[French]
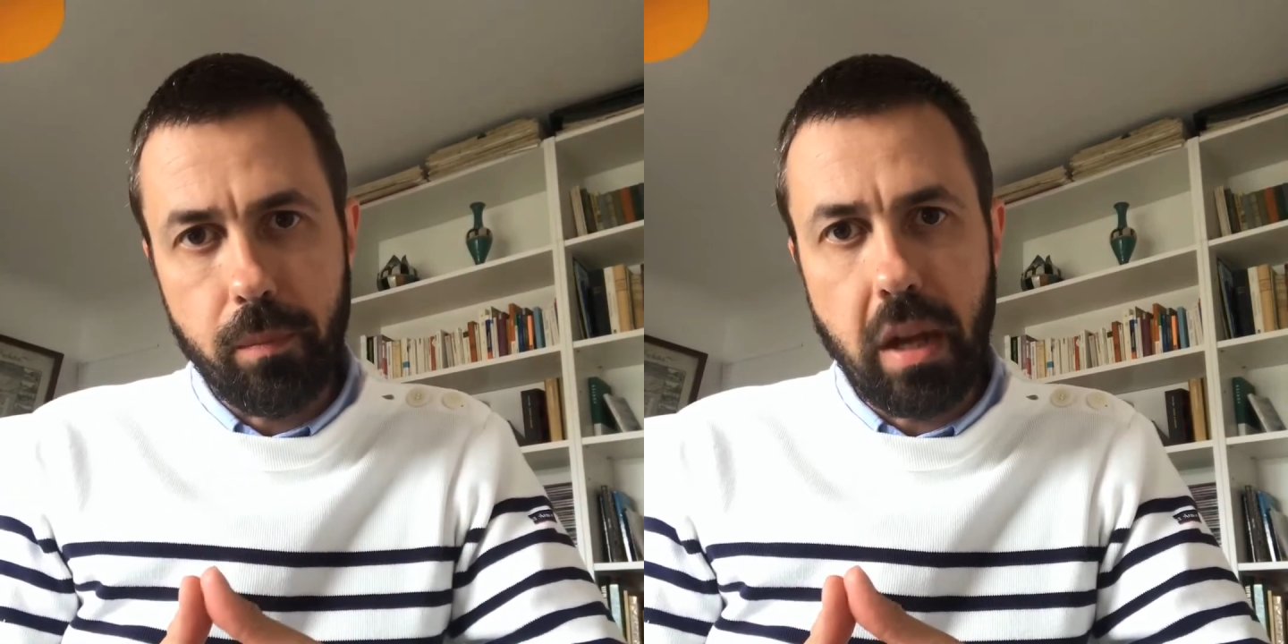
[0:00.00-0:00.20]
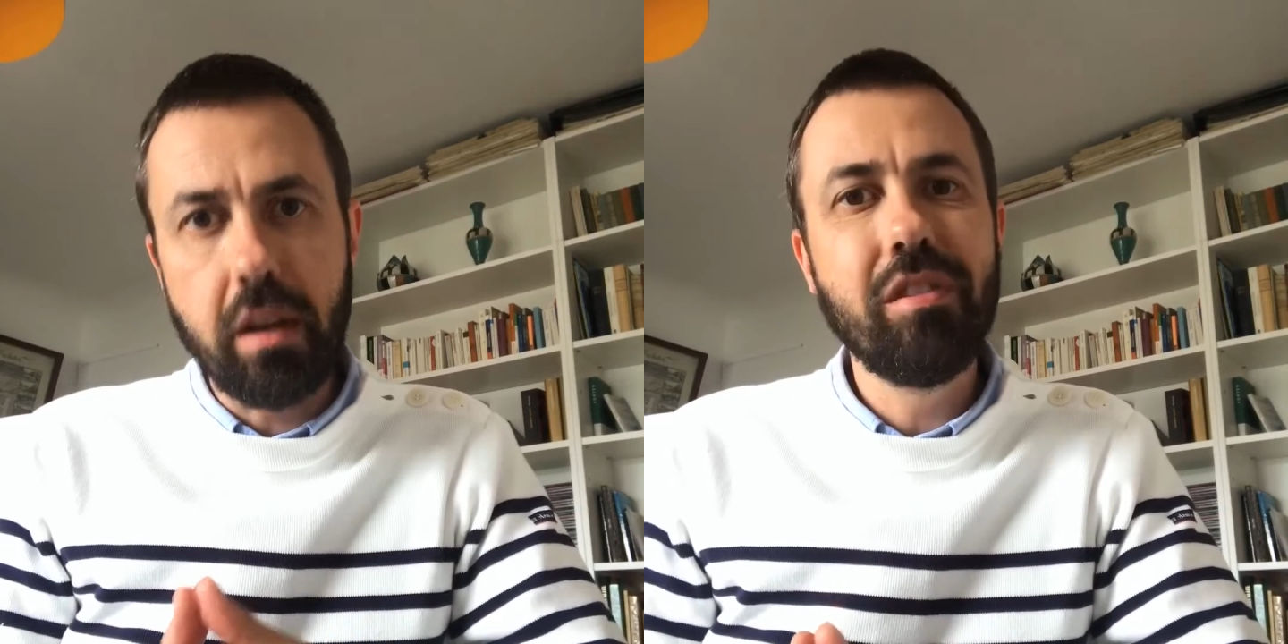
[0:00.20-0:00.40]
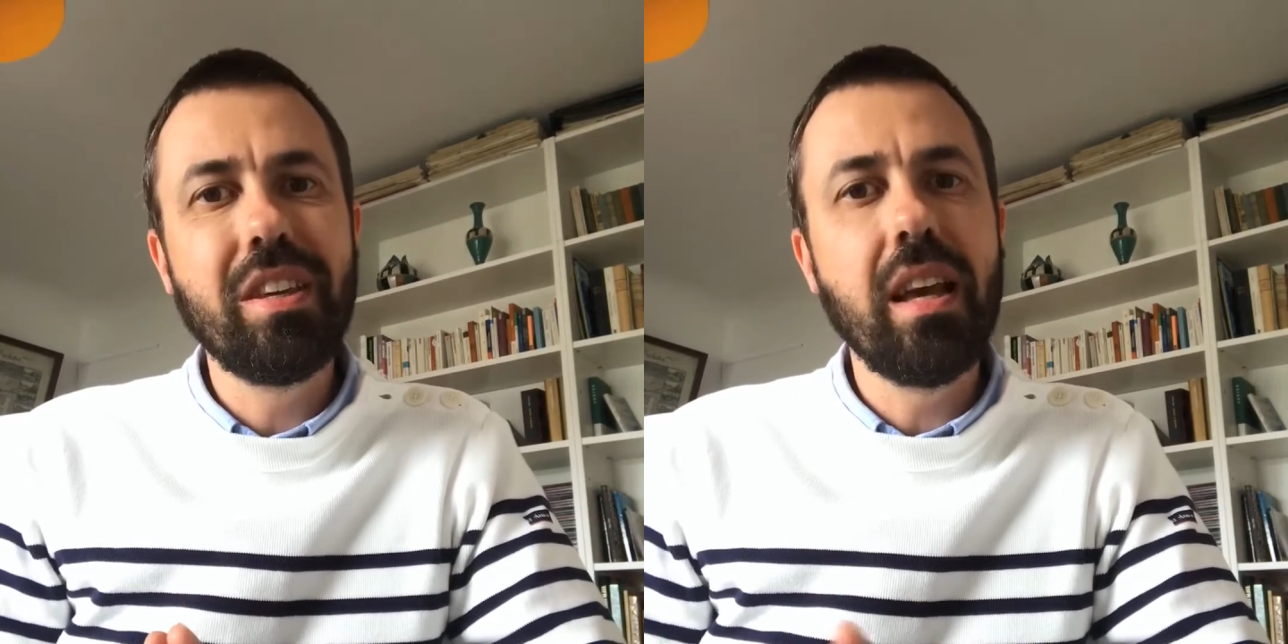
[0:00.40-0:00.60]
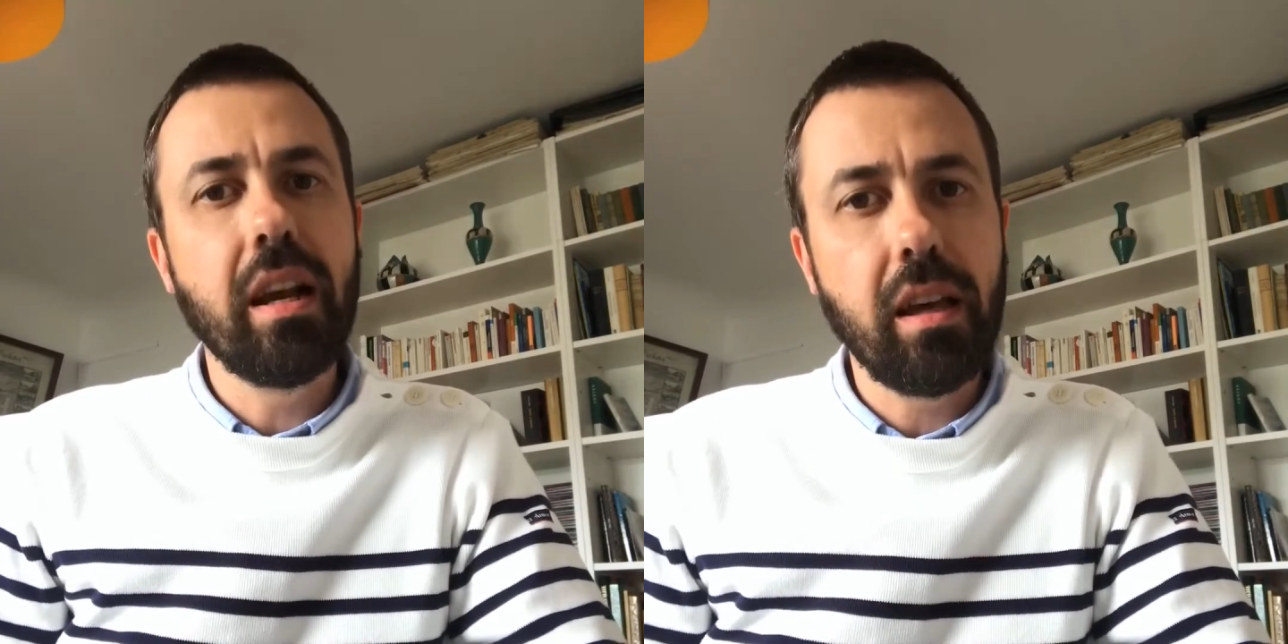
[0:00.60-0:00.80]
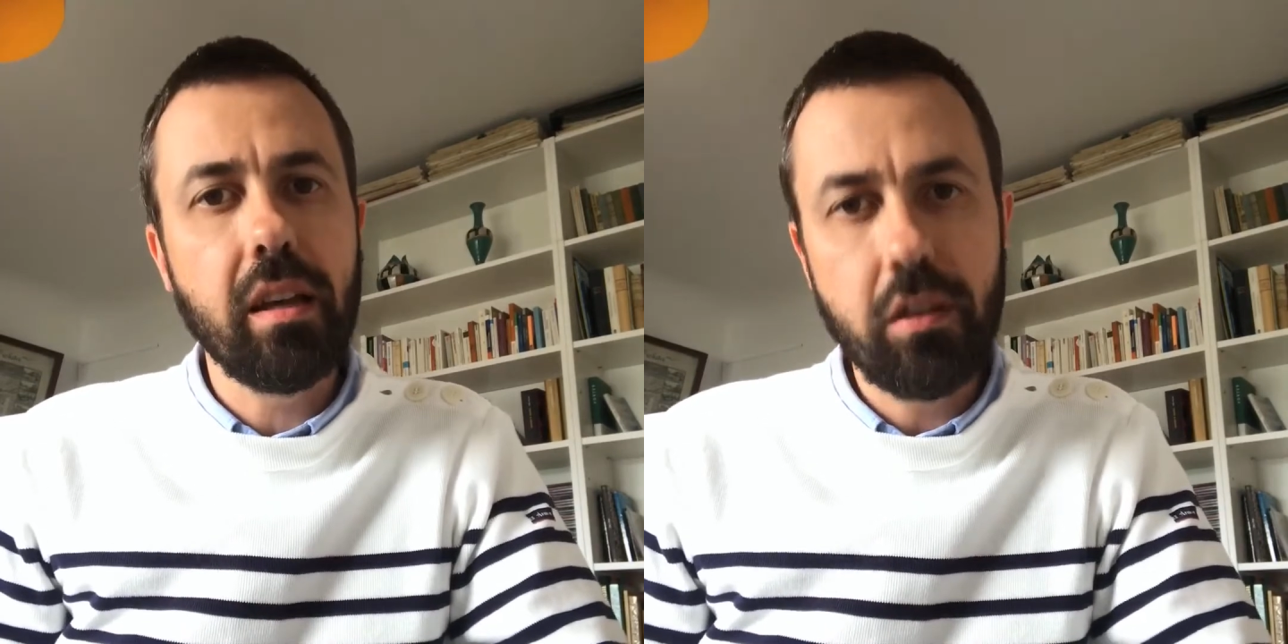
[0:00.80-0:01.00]
un livre qui
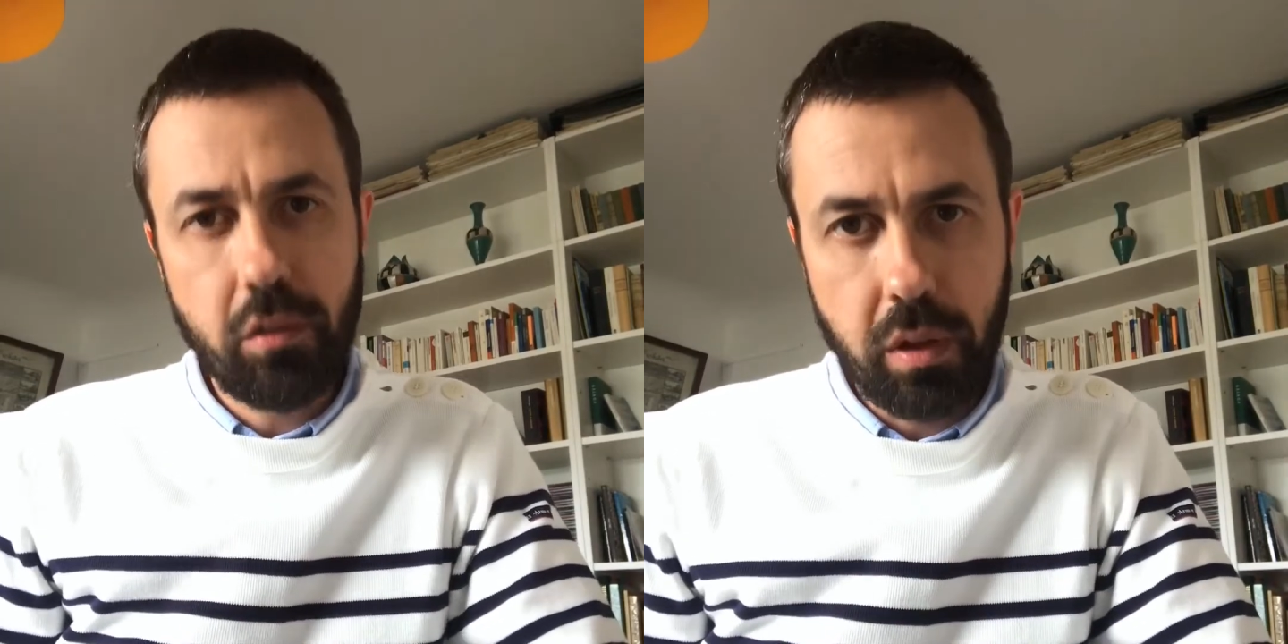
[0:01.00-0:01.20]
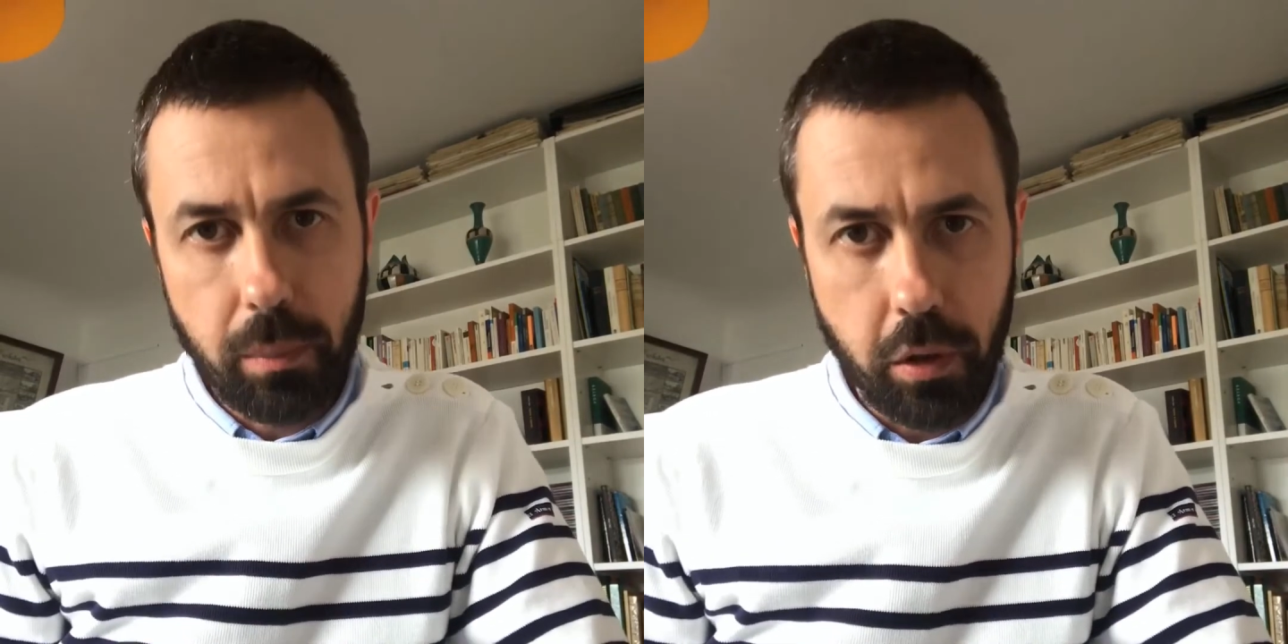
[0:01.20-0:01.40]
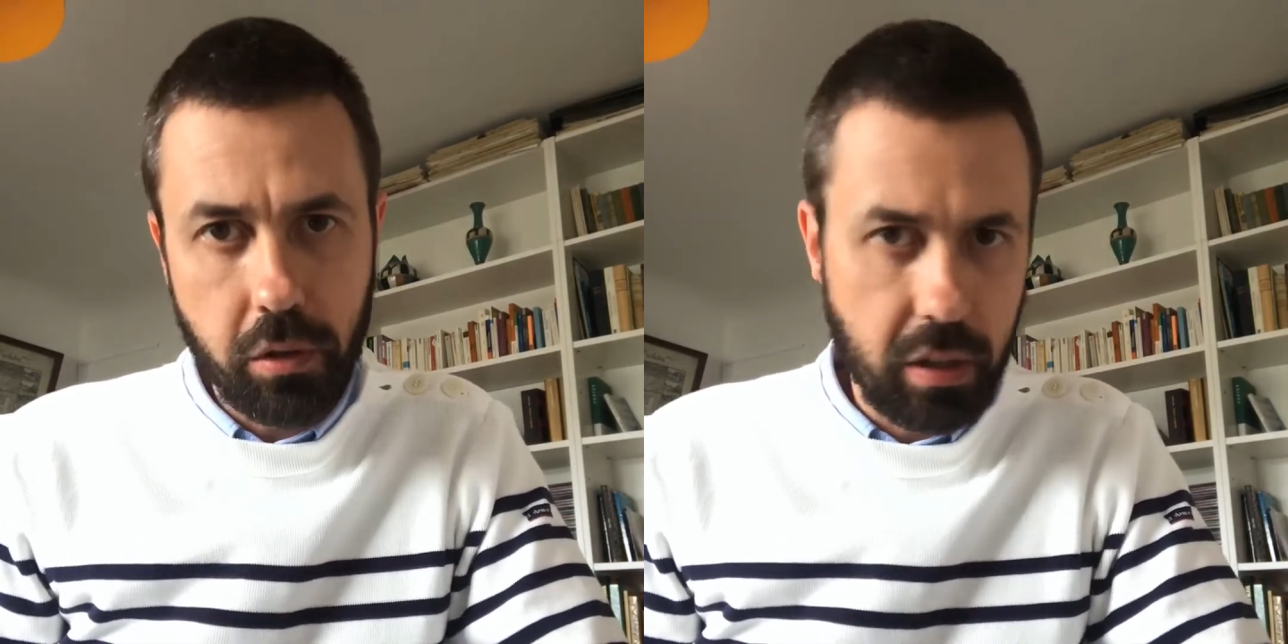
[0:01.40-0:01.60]
incarnait son époque,